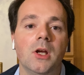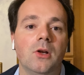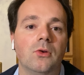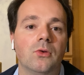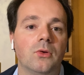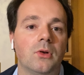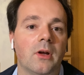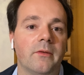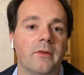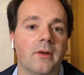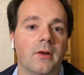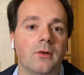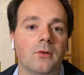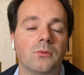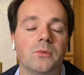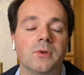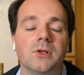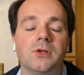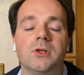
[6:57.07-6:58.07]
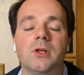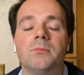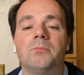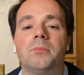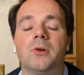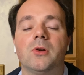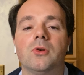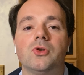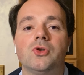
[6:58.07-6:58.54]
loro avevano questo
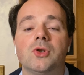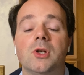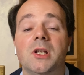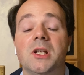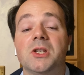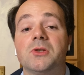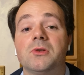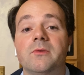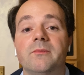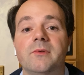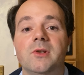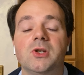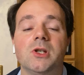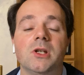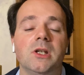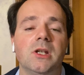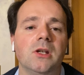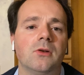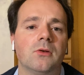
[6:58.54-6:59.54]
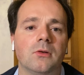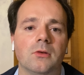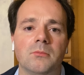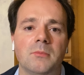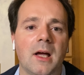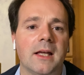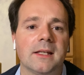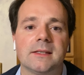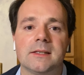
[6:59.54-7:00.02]
approccio, adesso invece dicono
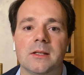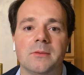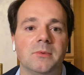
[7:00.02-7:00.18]
basta,